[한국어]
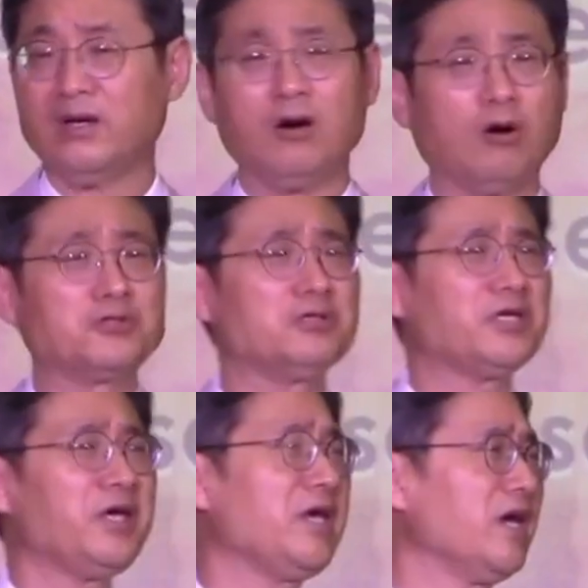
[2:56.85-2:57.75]
어떻게
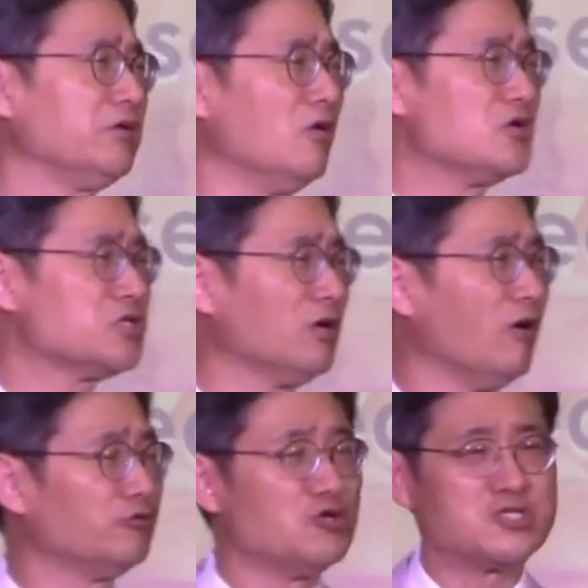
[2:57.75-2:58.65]
해야 영생을
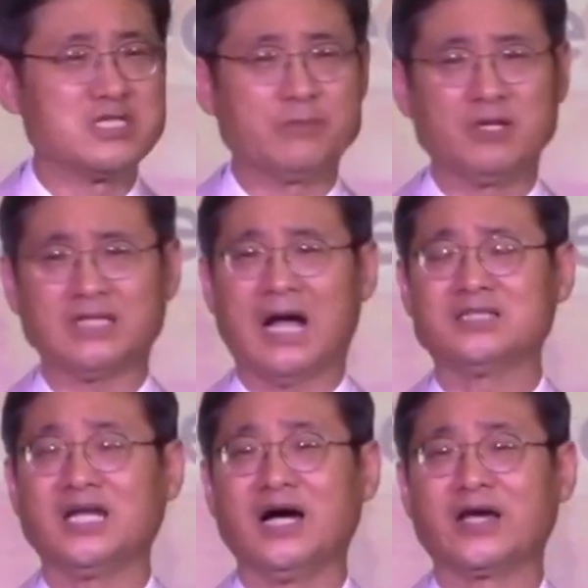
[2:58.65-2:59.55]
얻을 수 있냐면
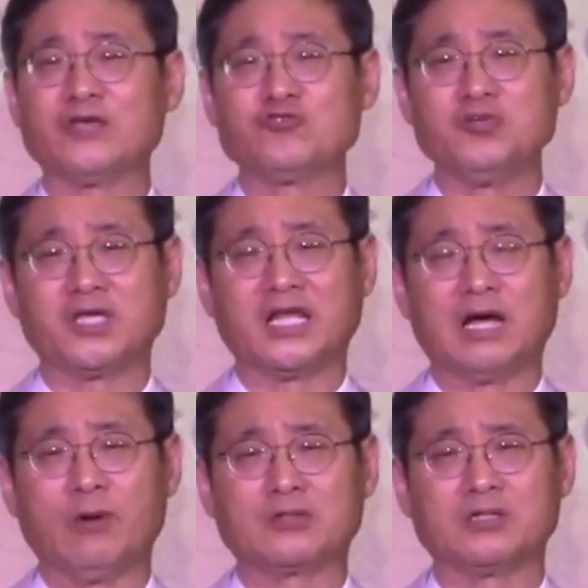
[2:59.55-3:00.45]
당당하게 주님께
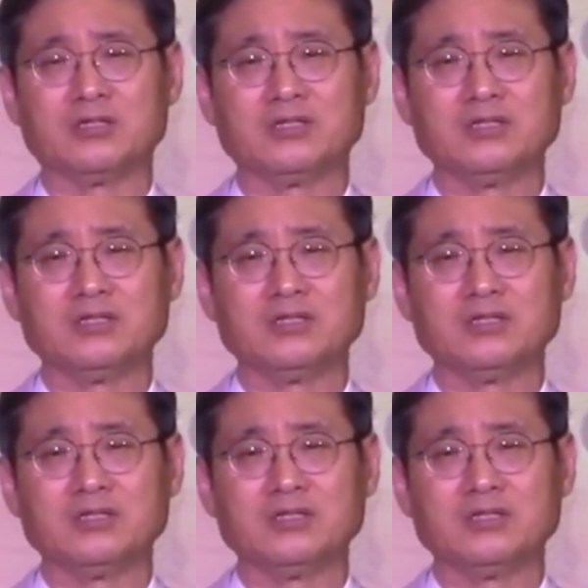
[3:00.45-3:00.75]
나왔던